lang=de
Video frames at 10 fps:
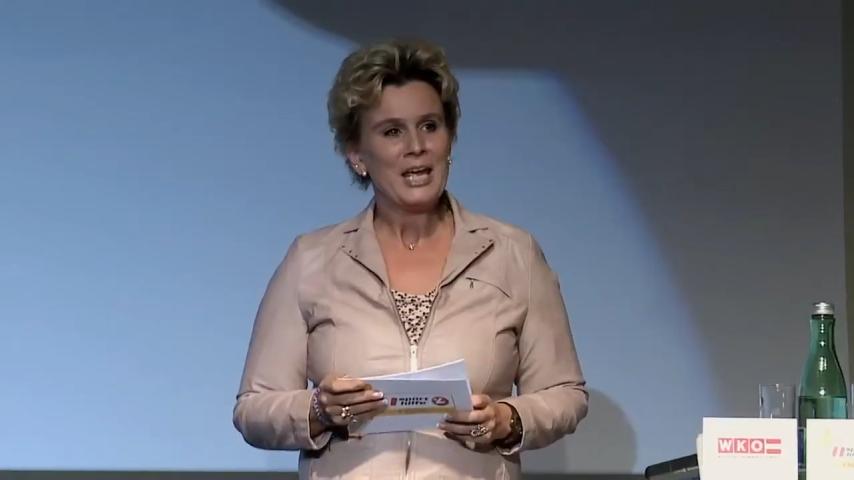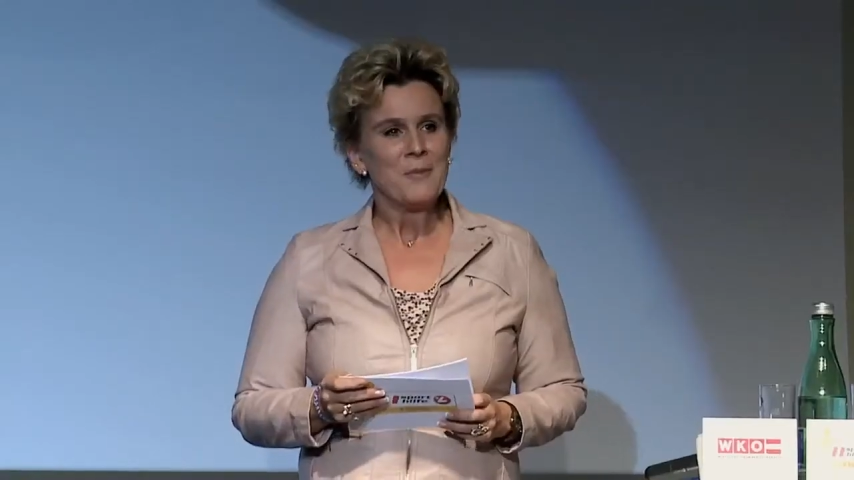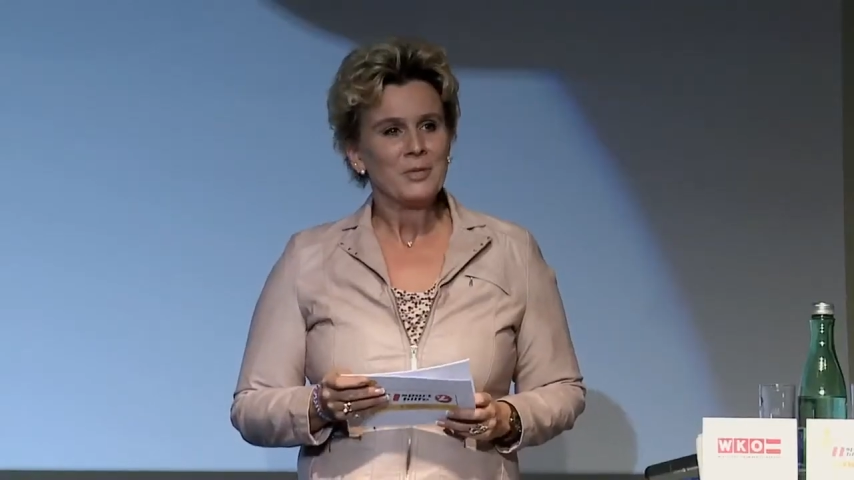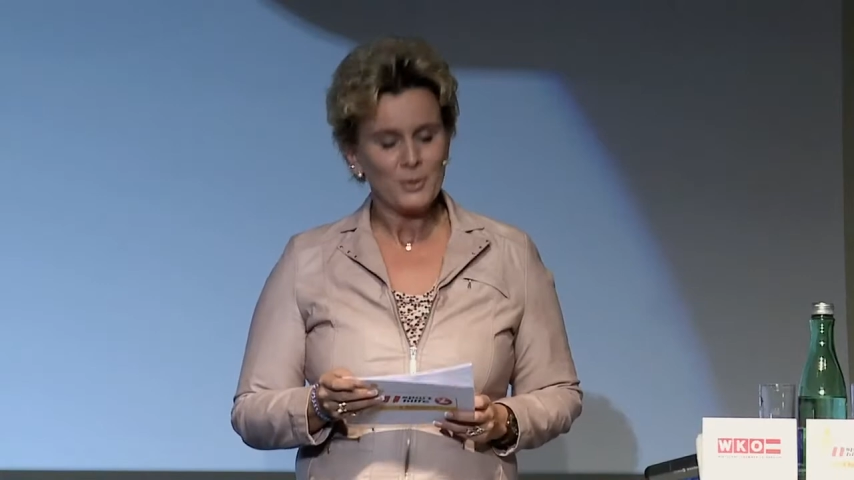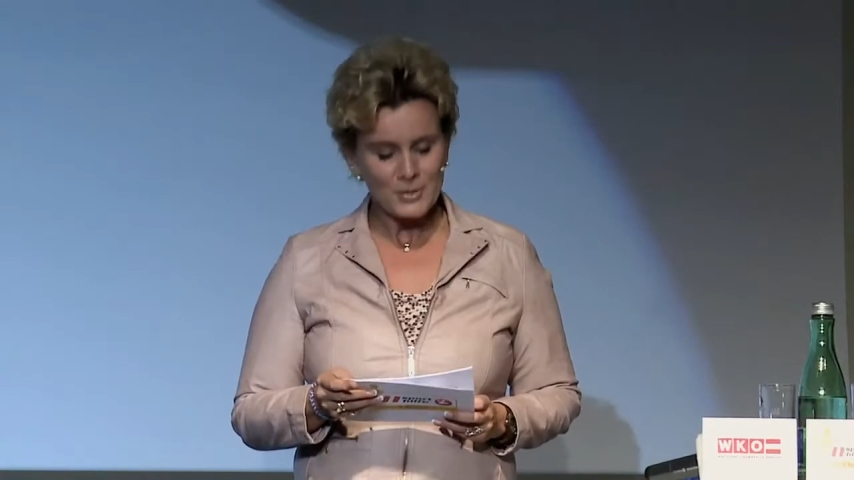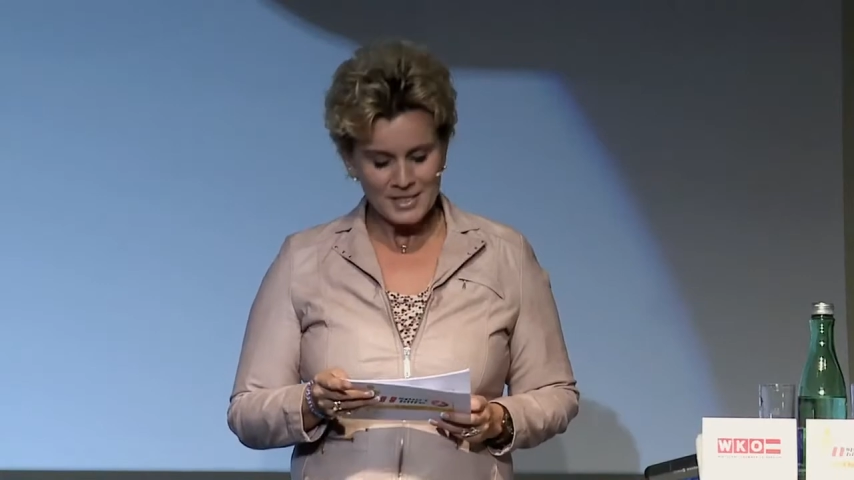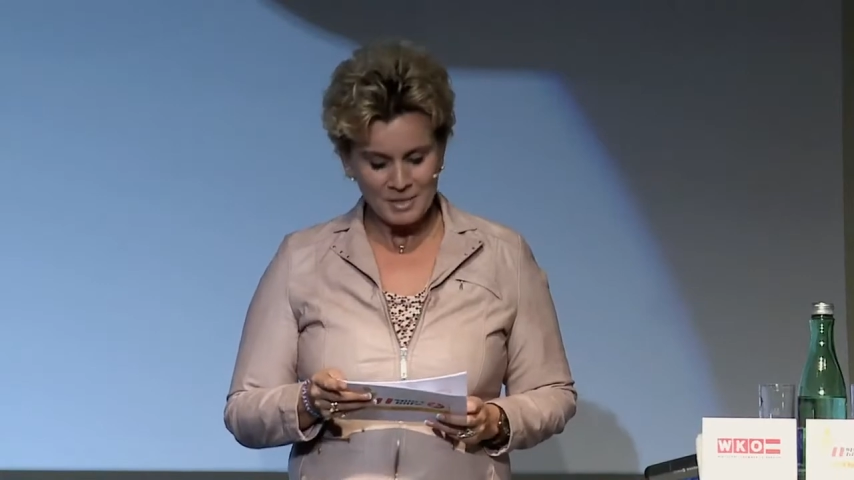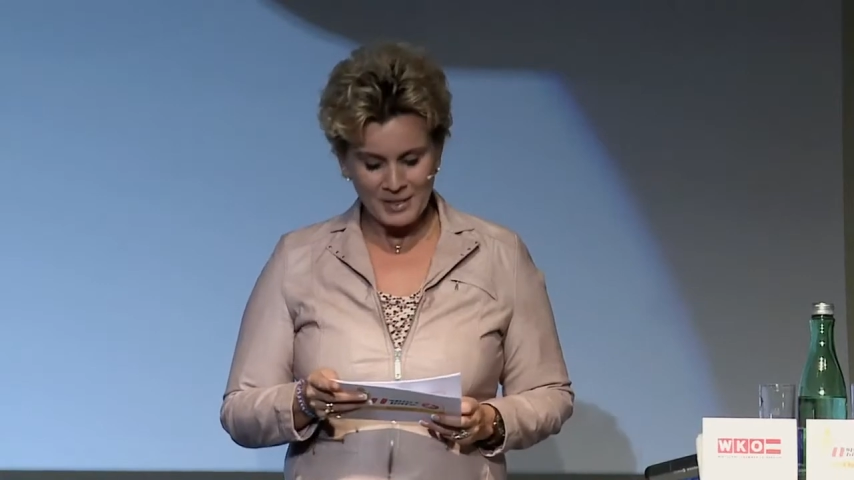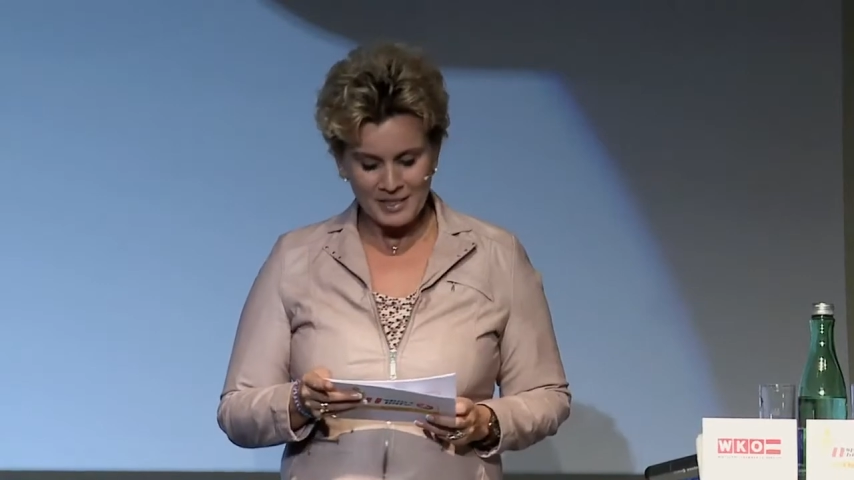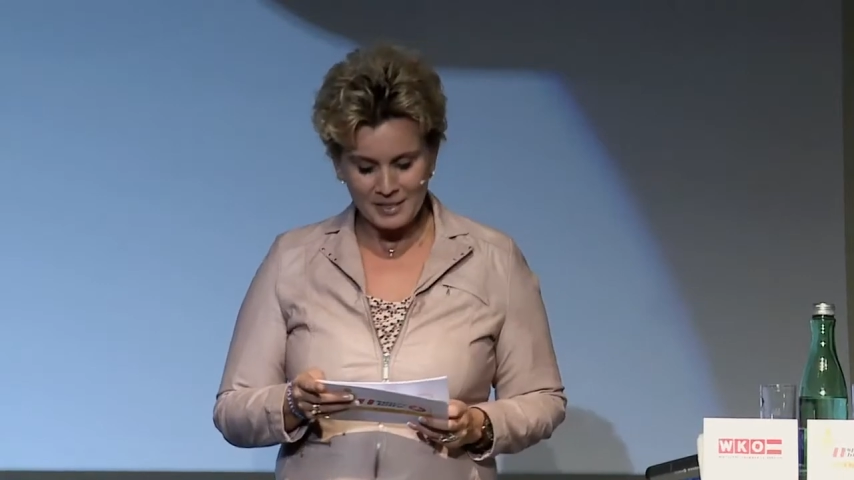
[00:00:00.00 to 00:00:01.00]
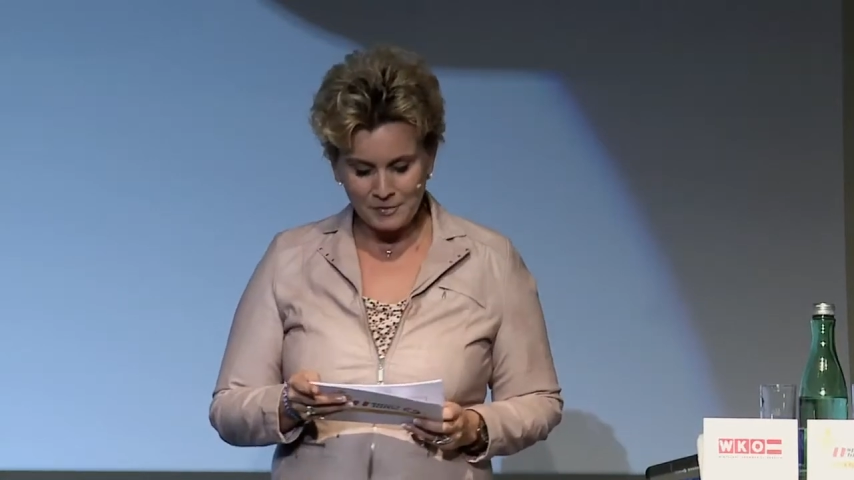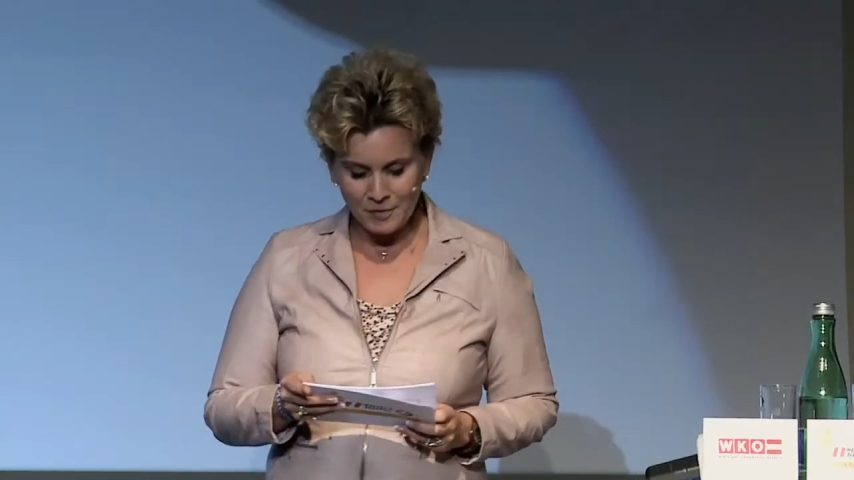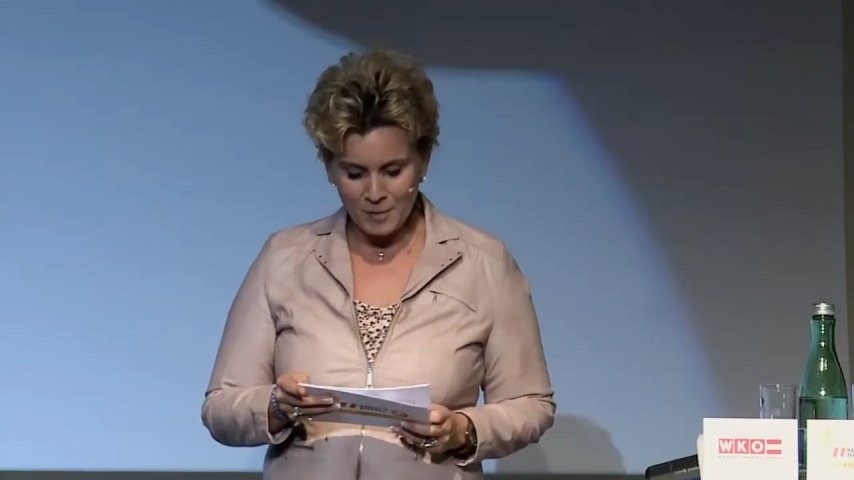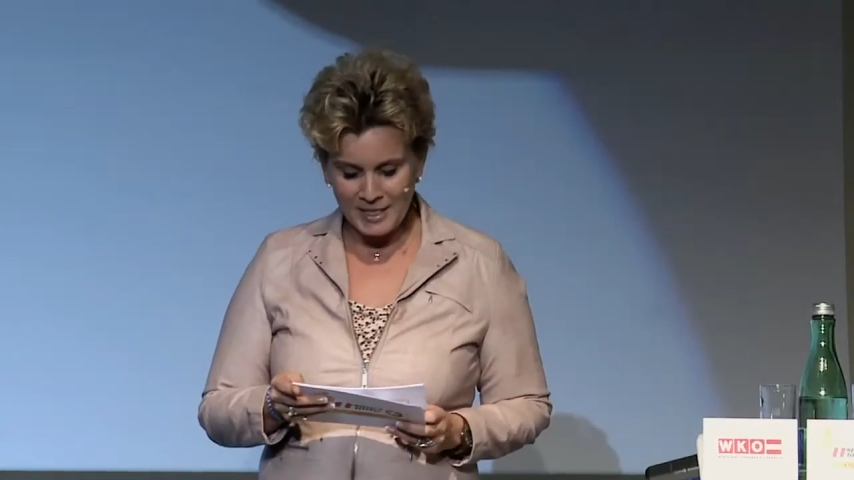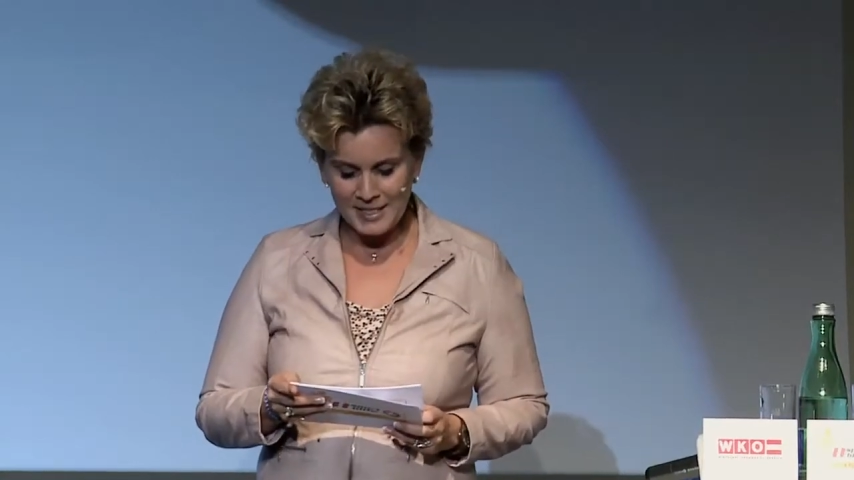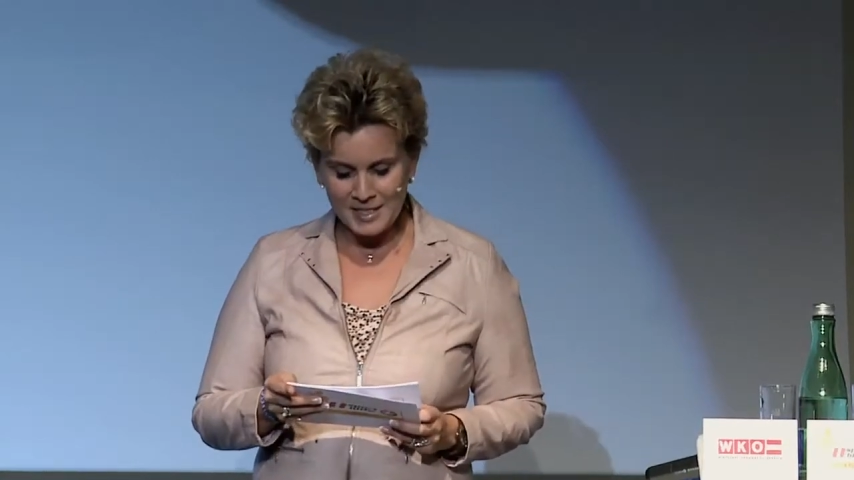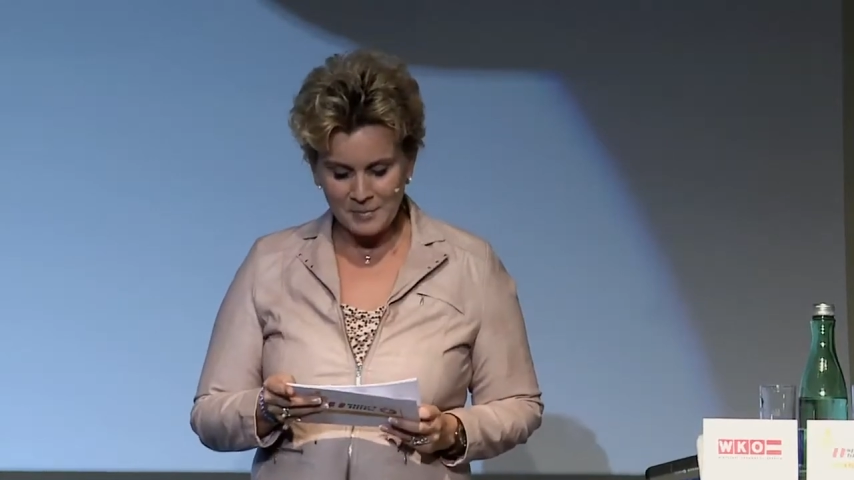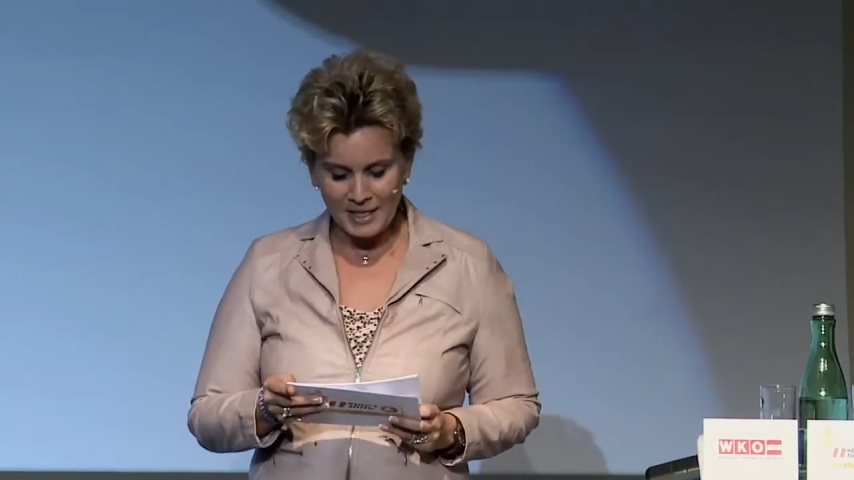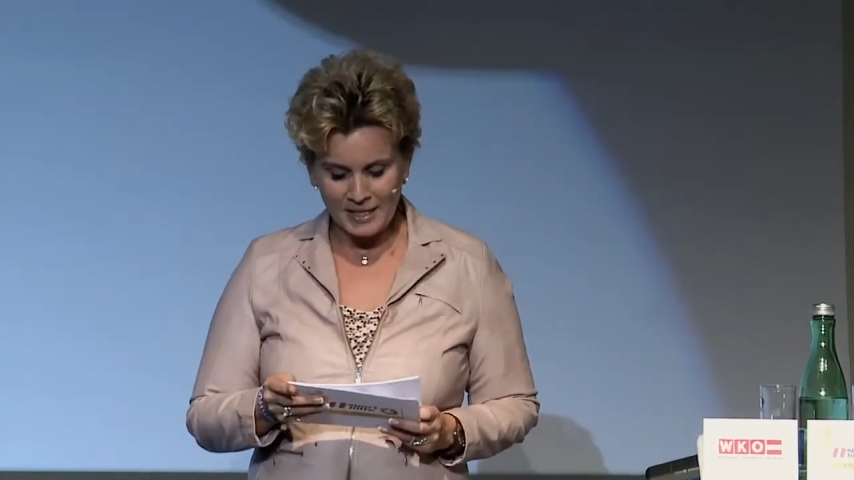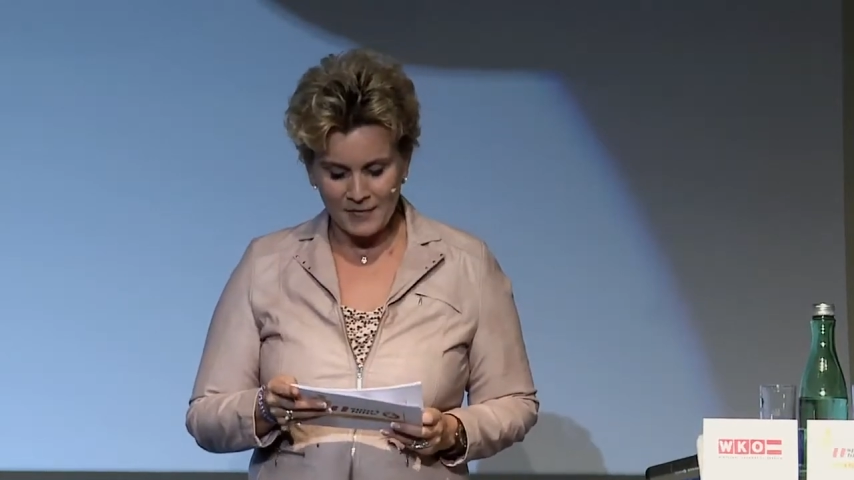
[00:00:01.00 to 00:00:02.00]
Begrüßen Sie bitte Frau Magister
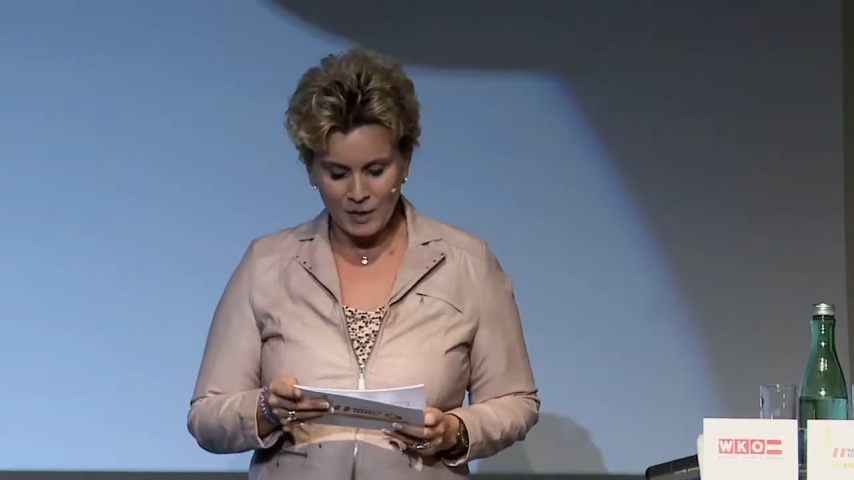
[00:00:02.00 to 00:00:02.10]
Mariana